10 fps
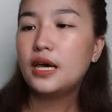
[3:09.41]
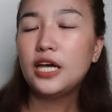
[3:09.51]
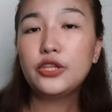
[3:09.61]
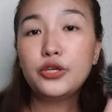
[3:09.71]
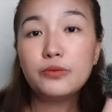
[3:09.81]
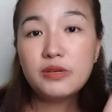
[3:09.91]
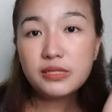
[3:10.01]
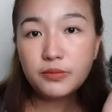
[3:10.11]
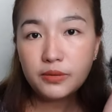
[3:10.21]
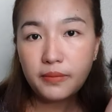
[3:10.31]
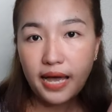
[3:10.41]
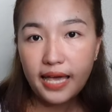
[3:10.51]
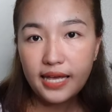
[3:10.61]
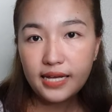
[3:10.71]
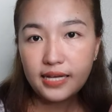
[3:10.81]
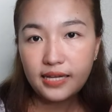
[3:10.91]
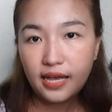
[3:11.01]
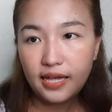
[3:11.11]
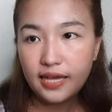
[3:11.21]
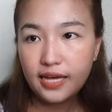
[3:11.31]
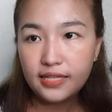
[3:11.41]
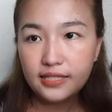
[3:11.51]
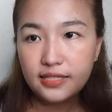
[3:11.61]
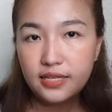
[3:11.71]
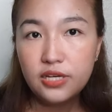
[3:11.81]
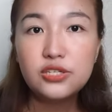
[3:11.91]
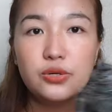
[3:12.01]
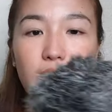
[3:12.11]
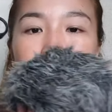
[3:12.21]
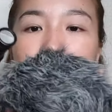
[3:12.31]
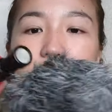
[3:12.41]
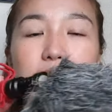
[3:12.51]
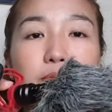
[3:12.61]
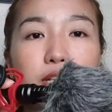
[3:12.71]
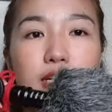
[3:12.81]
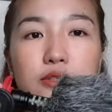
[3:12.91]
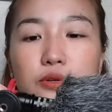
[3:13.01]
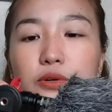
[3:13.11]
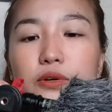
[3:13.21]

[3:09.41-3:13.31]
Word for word: Ito yung mismong mic. Ayan. So, ilalagay mo lang to.